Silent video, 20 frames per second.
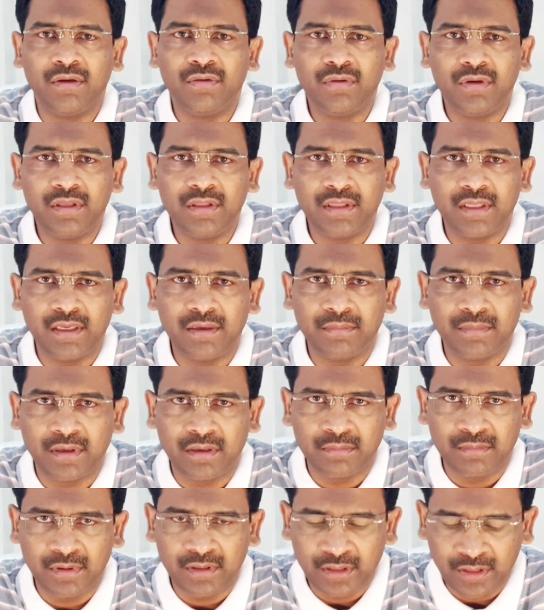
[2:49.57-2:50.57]
దేవుని దయ
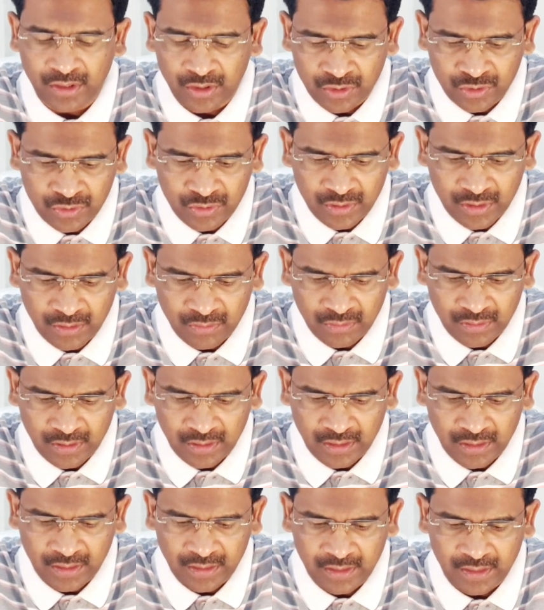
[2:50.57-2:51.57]
మన మీద హెచ్చుగా
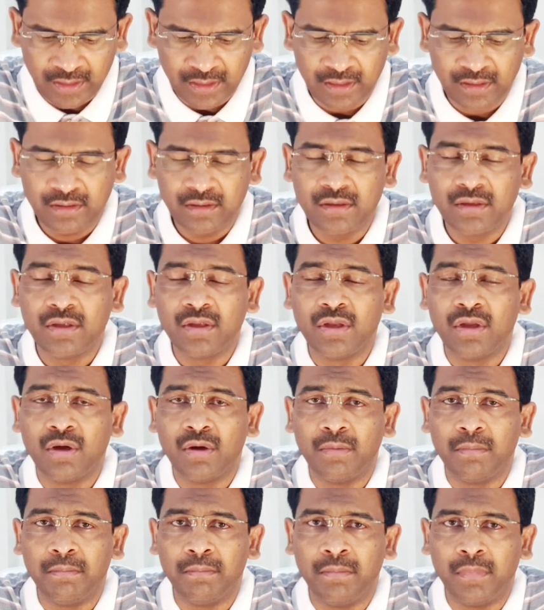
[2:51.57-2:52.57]
ఉండాలంటే
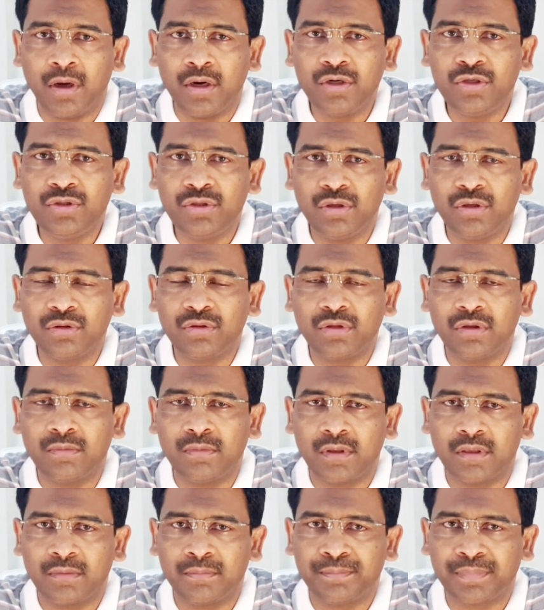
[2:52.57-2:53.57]
మనుషులతో
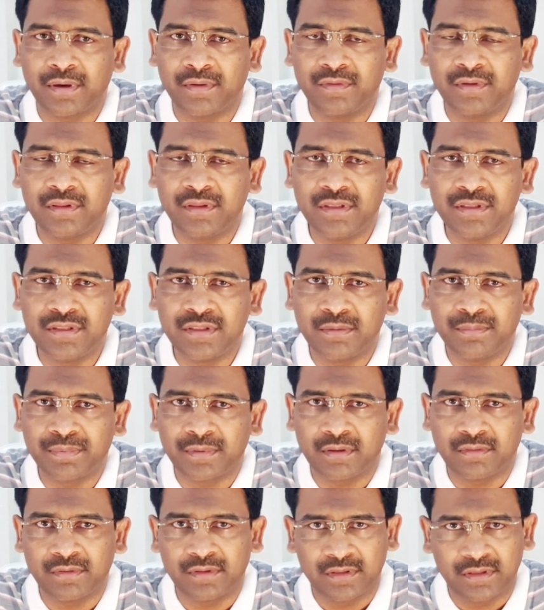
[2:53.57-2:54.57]
మనం ప్రవర్తించే
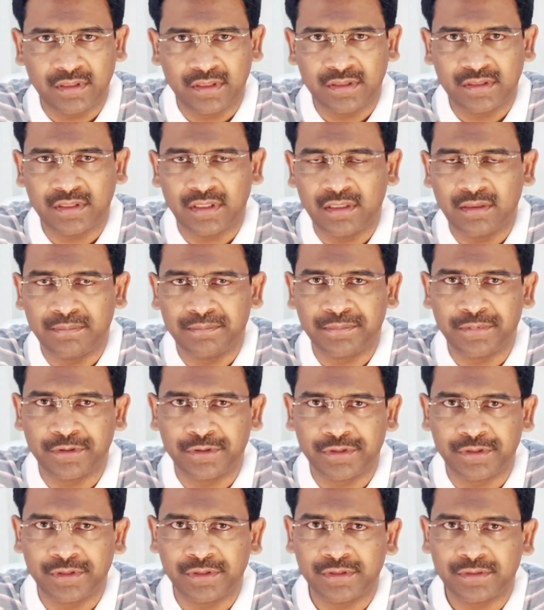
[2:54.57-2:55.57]
ప్రవర్తన చాలా
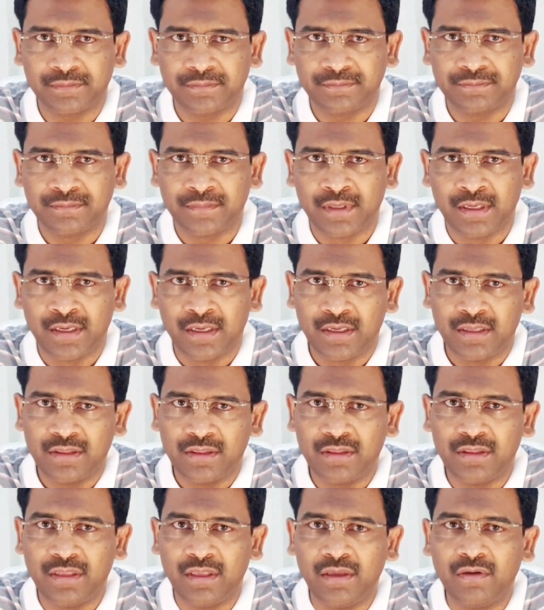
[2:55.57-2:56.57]
ఇంపార్టెంట్
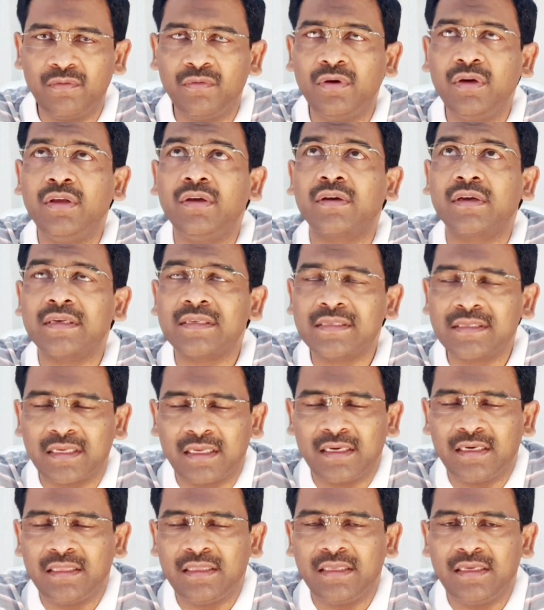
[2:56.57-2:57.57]
దేవుని యొక్క
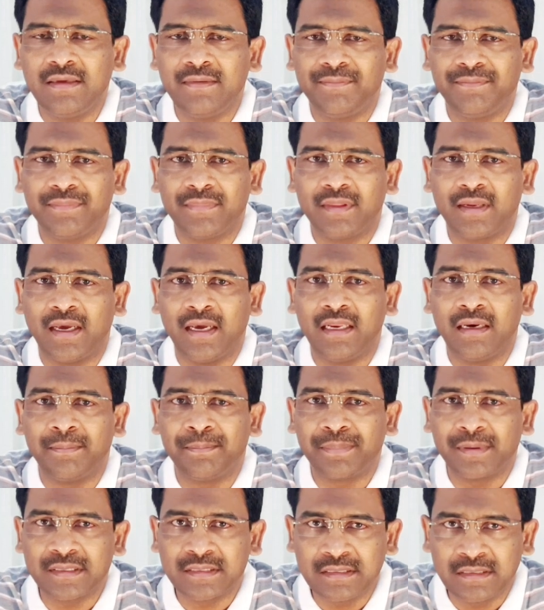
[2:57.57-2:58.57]
సన్నిధి ఆయన
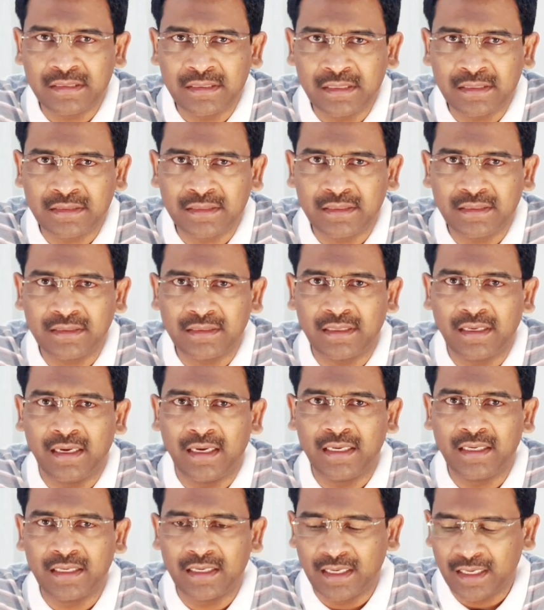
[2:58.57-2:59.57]
ప్రసన్నత
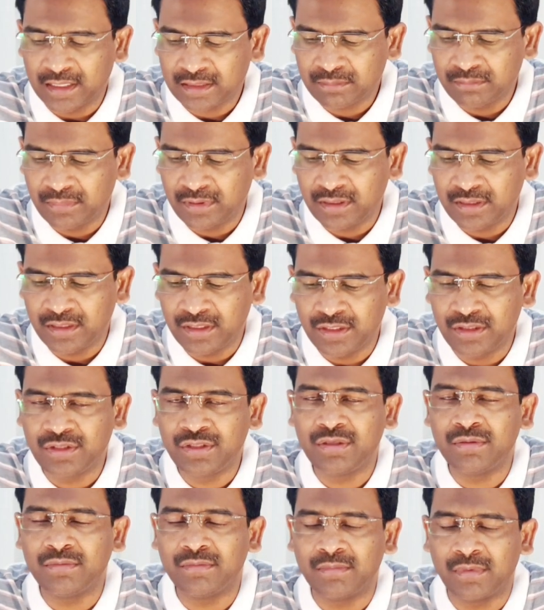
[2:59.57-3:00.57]
ఆయన ఆత్మ
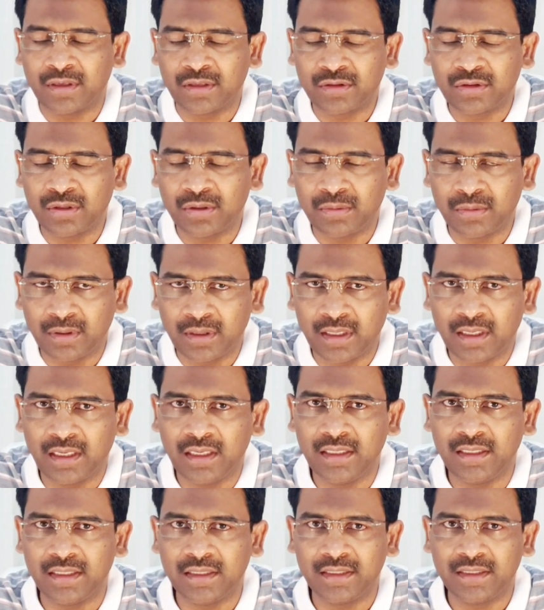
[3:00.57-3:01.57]
నిత్యం మనతో
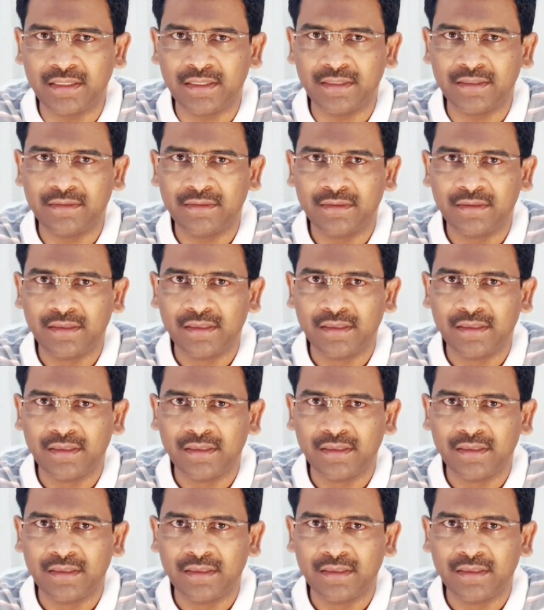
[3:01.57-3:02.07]
ఉండాలి అంటే